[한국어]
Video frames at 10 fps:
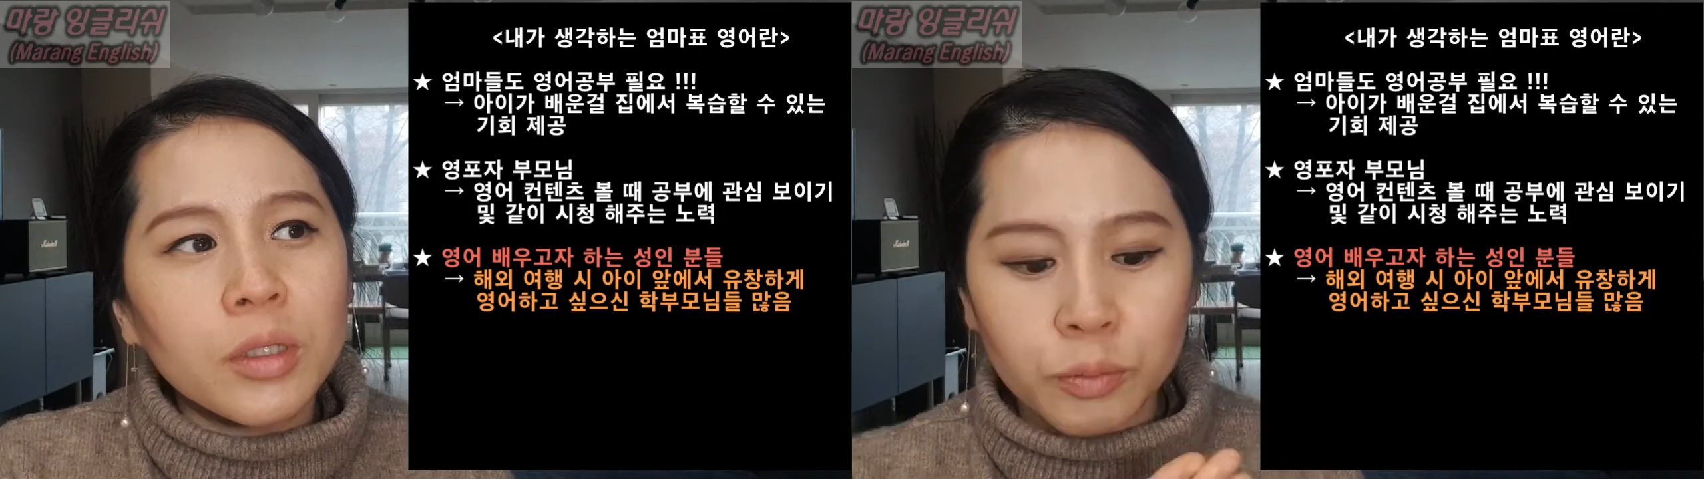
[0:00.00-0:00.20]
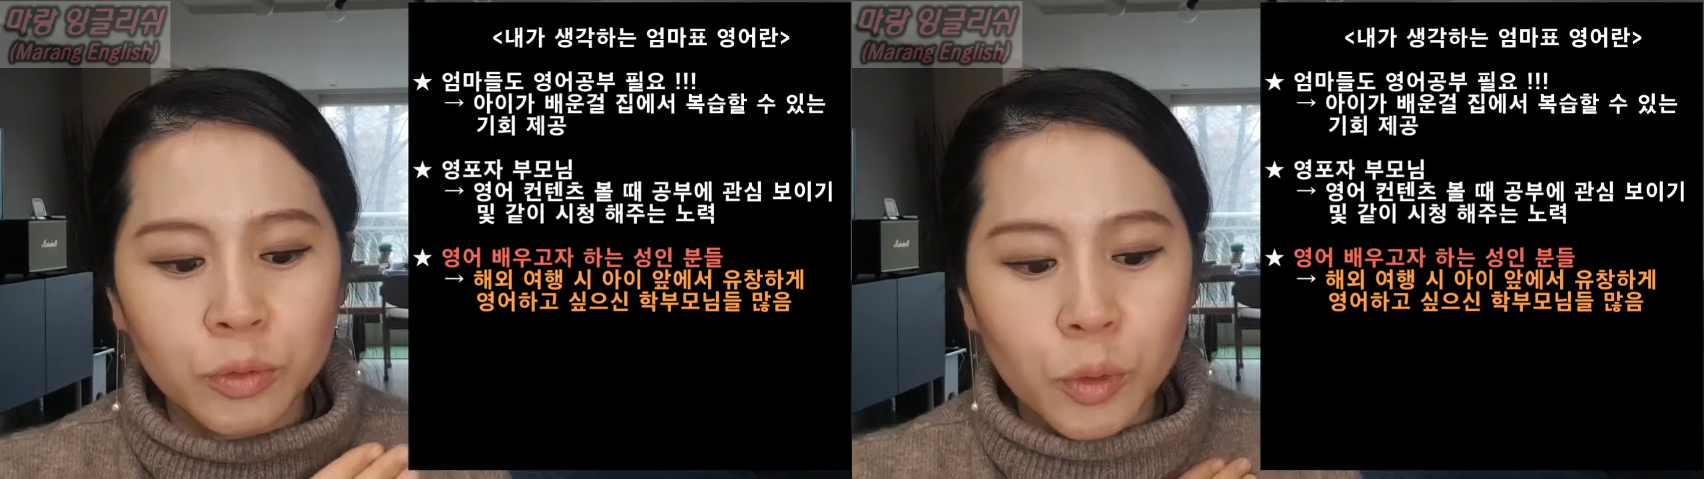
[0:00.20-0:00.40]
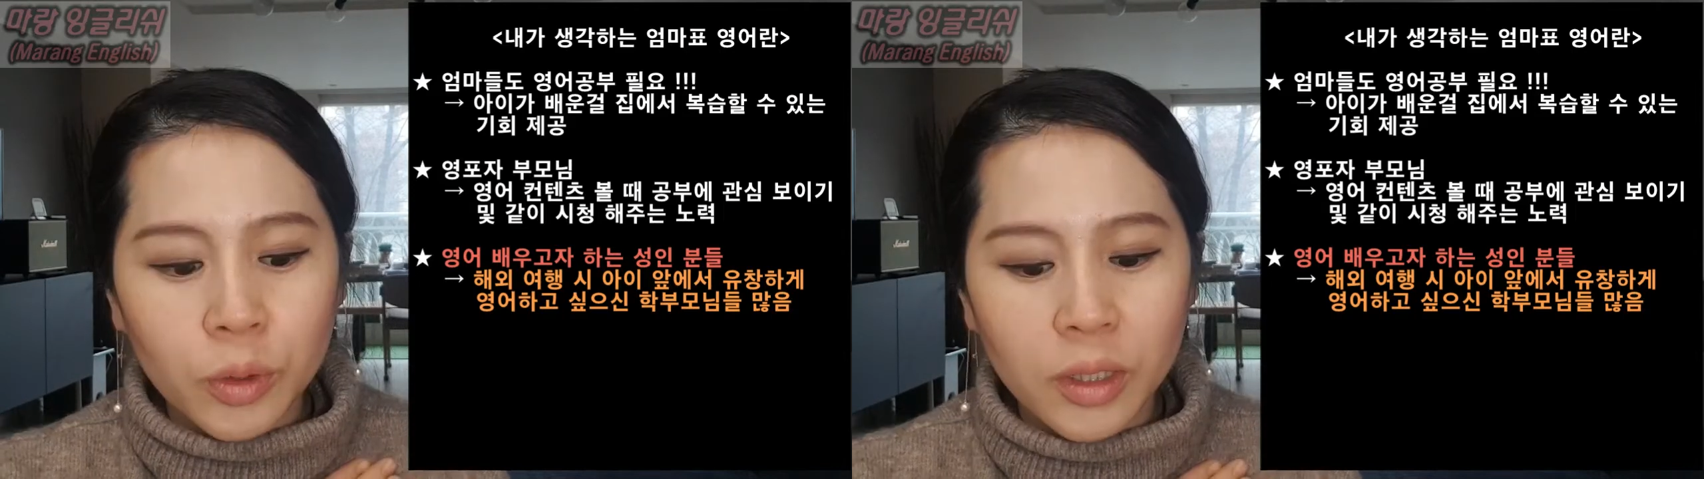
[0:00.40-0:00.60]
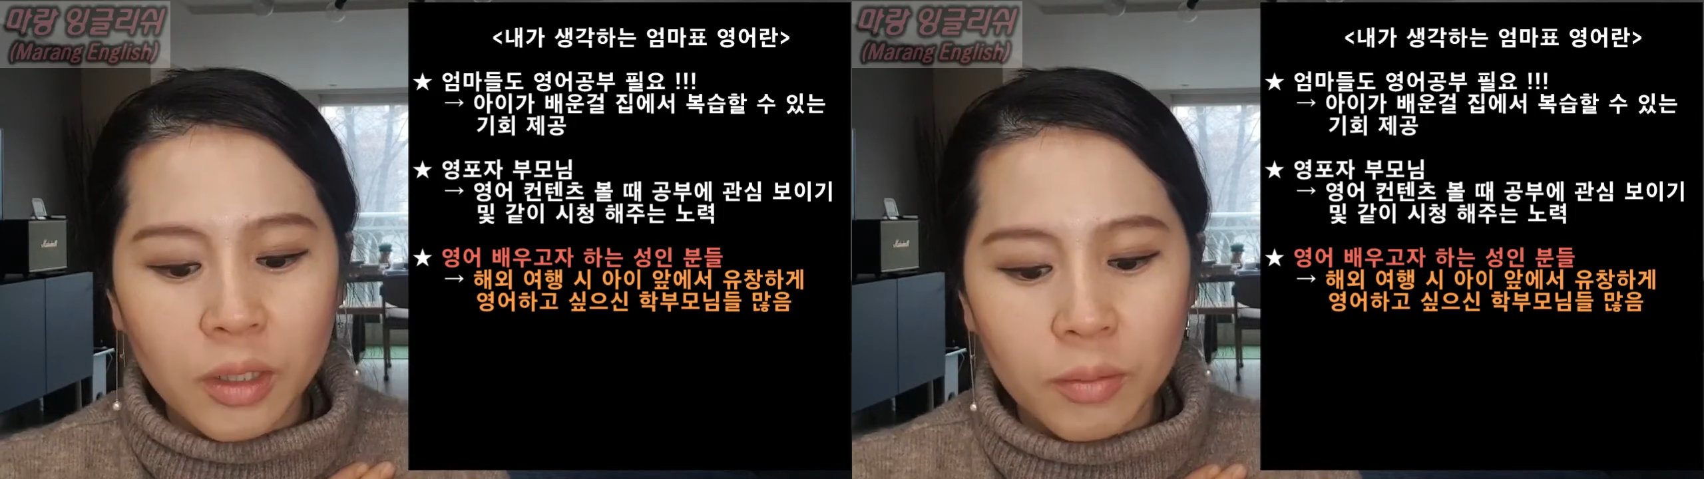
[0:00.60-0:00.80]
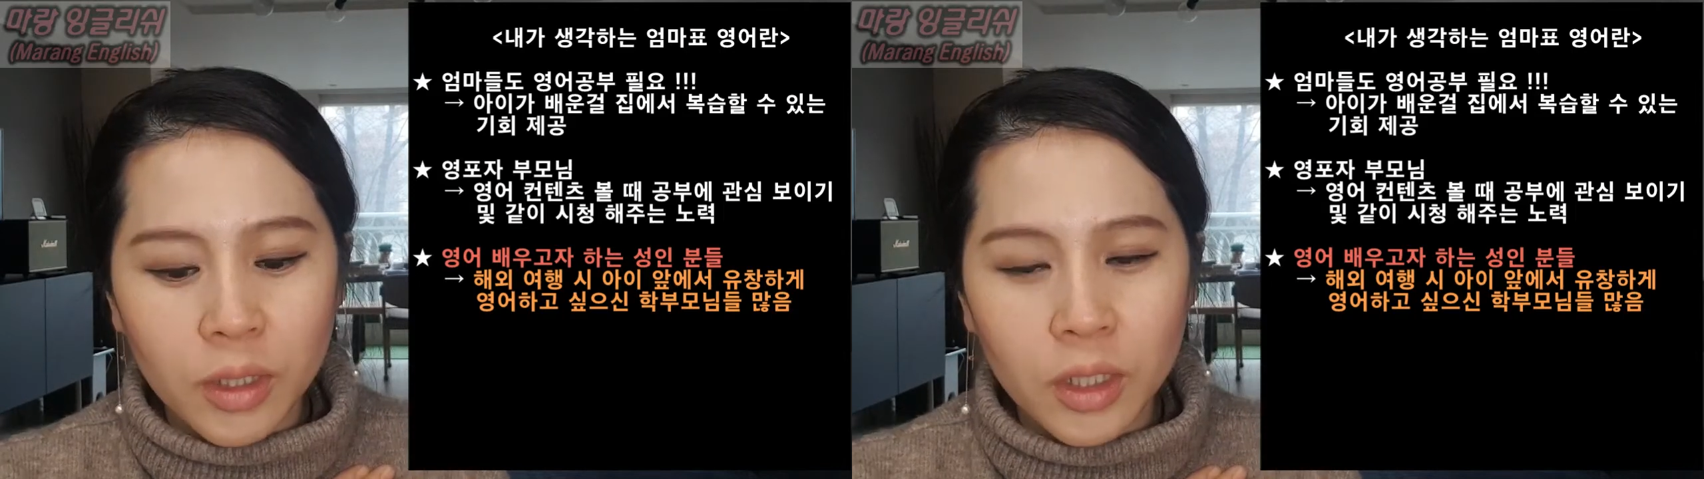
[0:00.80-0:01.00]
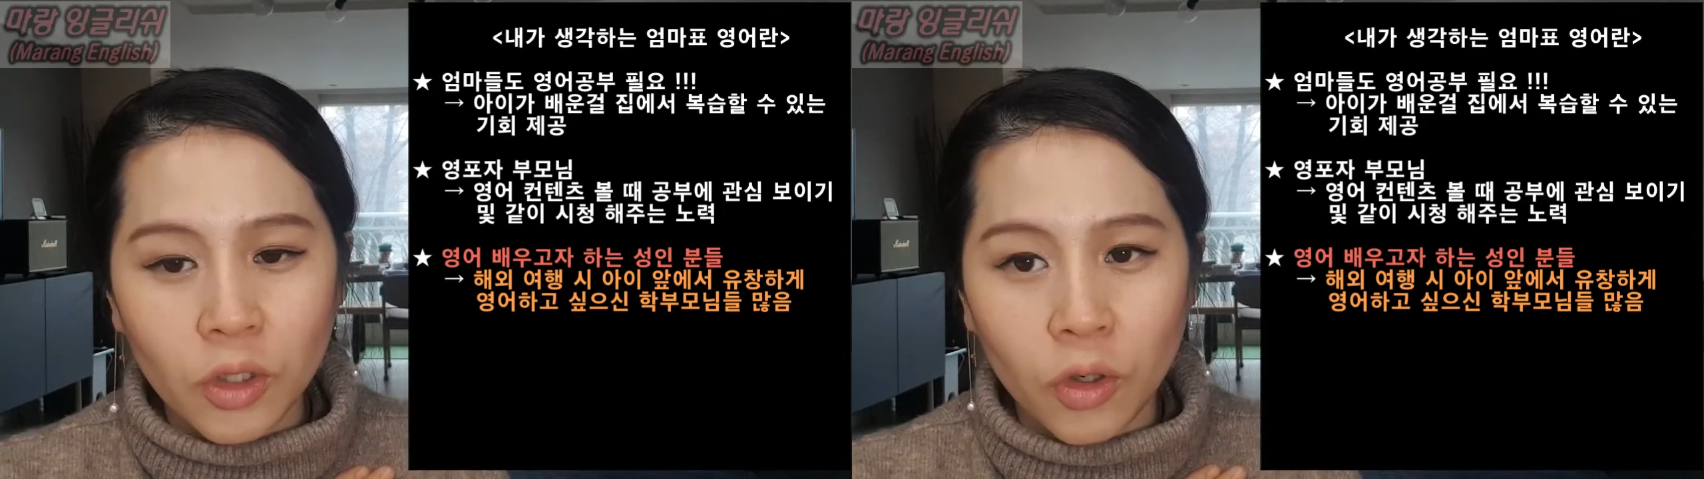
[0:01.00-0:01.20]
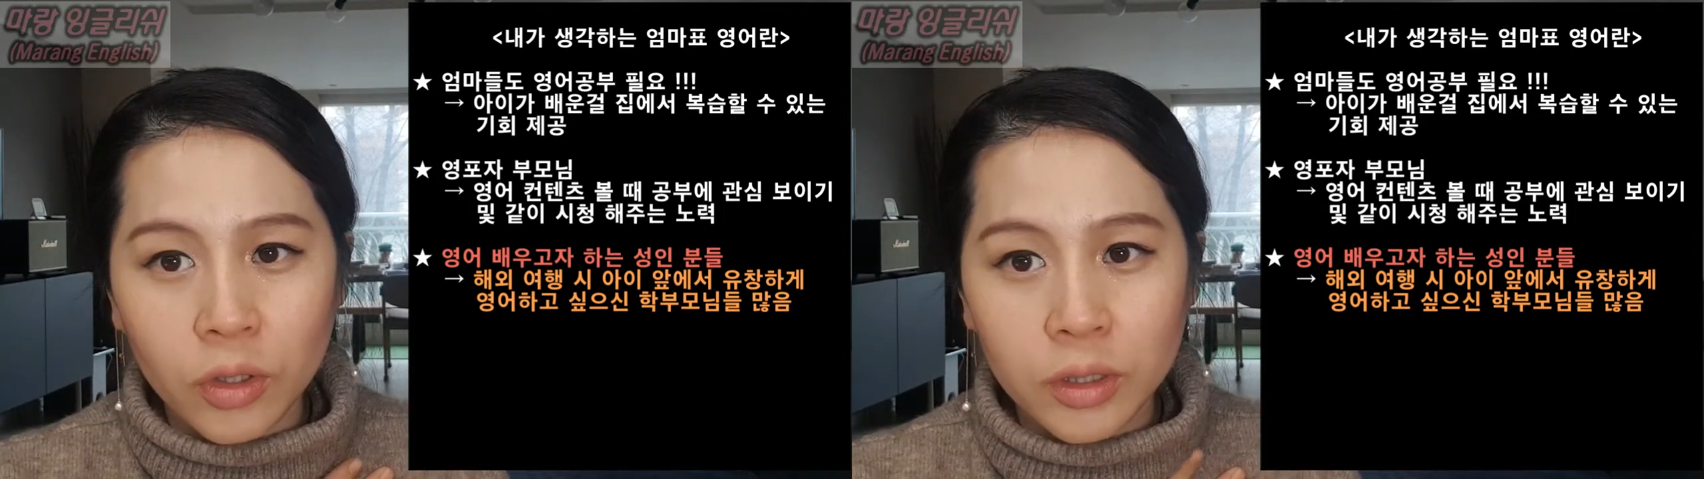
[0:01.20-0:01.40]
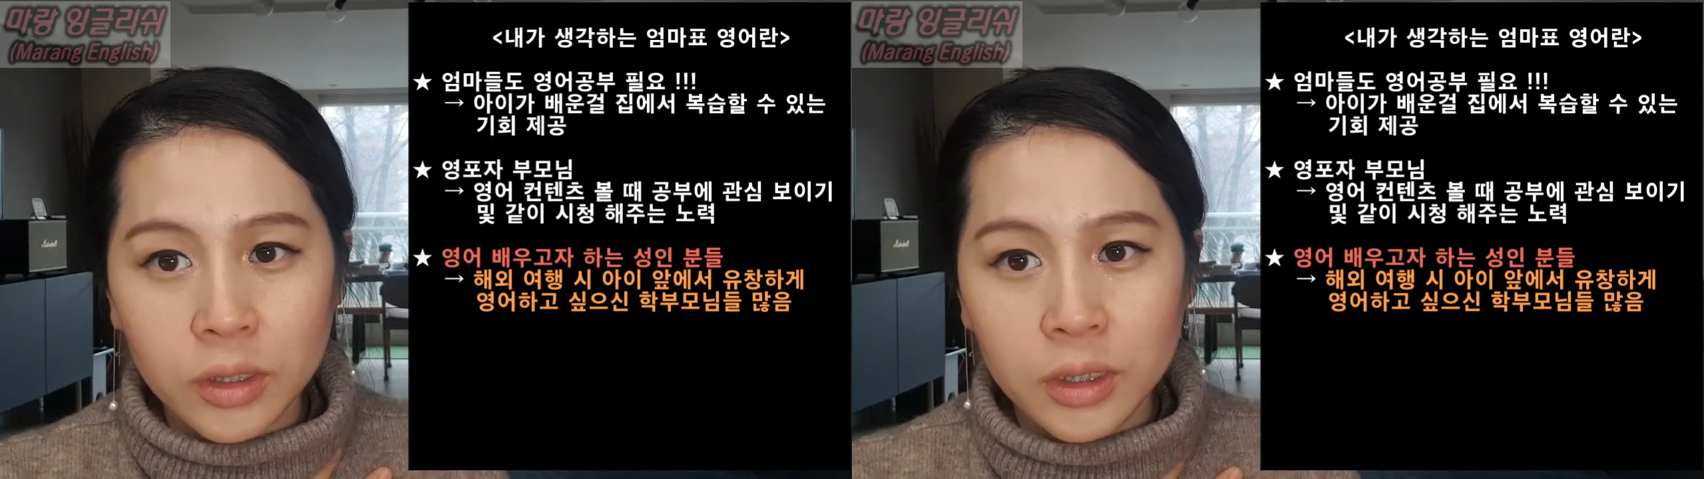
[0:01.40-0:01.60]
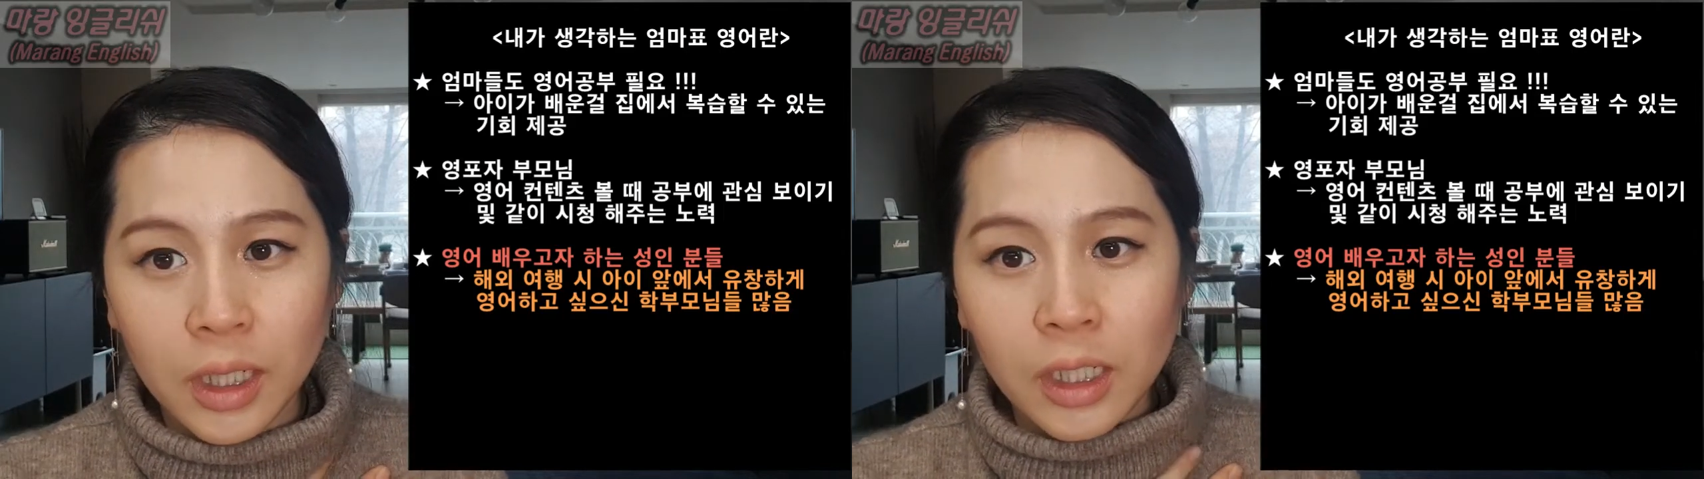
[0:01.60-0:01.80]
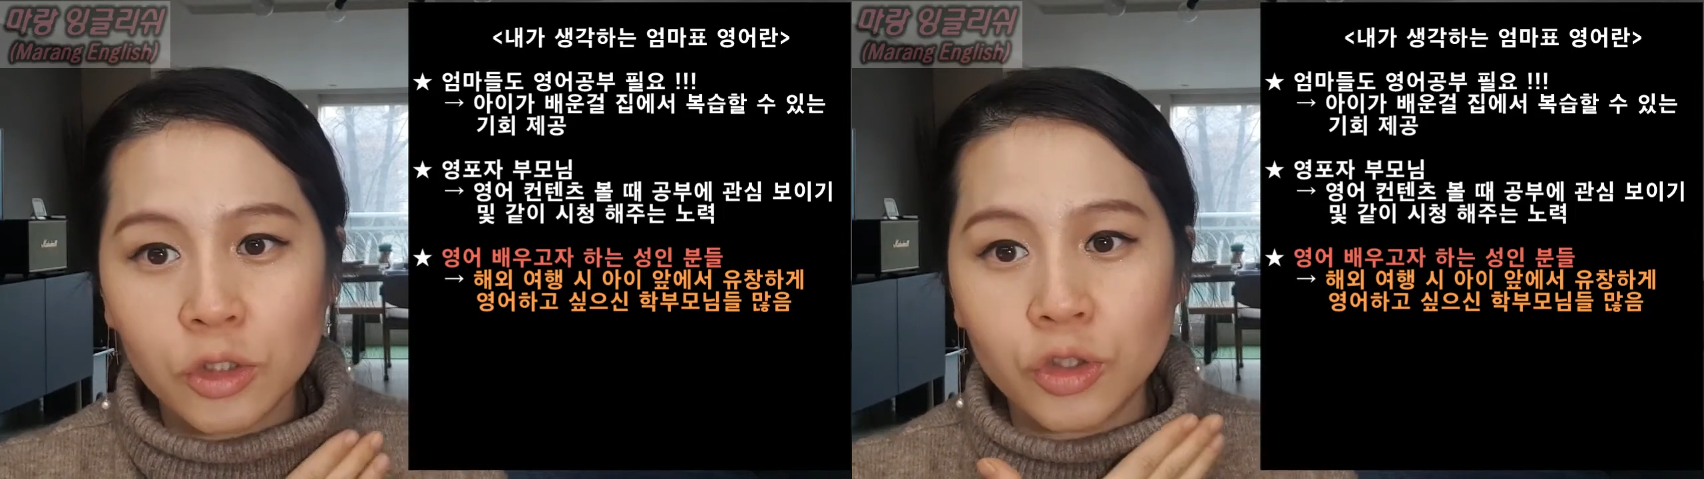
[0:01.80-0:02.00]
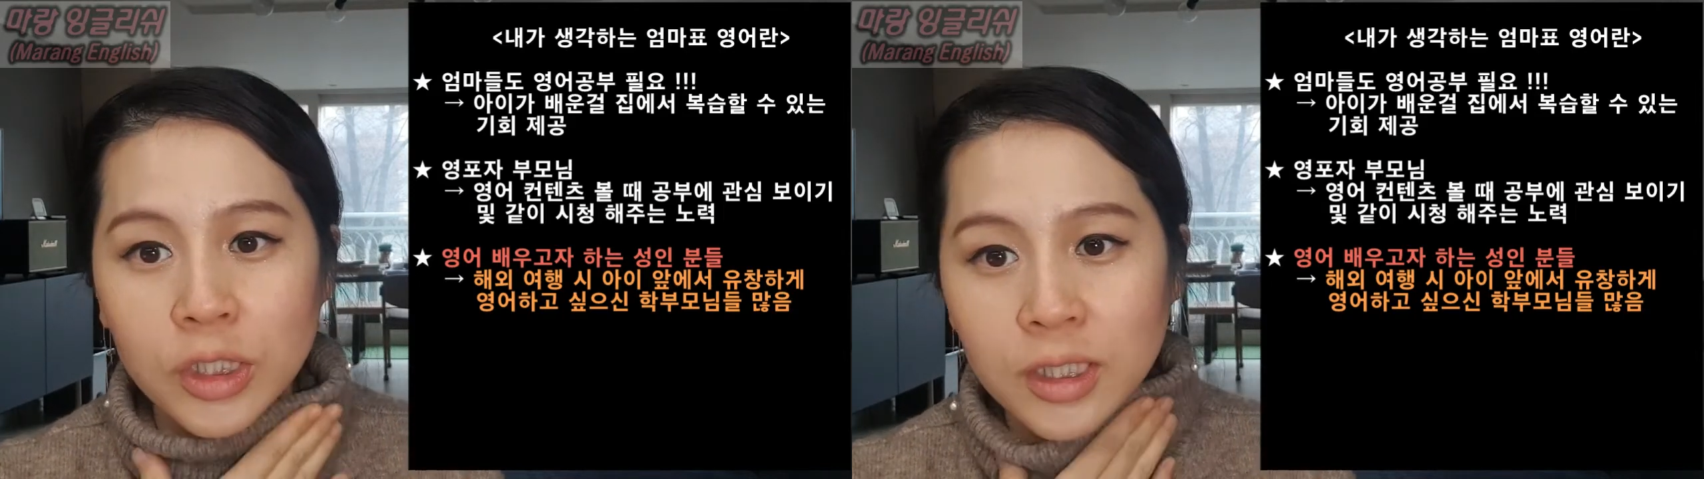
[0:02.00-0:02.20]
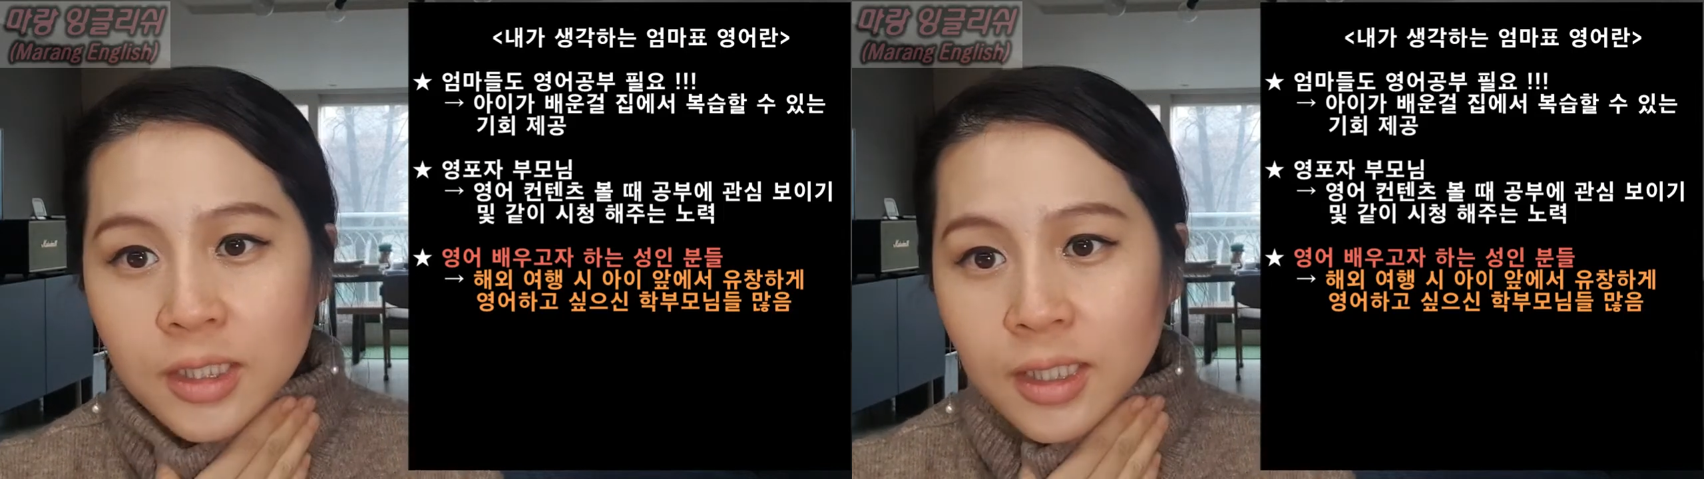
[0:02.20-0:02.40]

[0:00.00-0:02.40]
부모님이 영어를 할 수 있는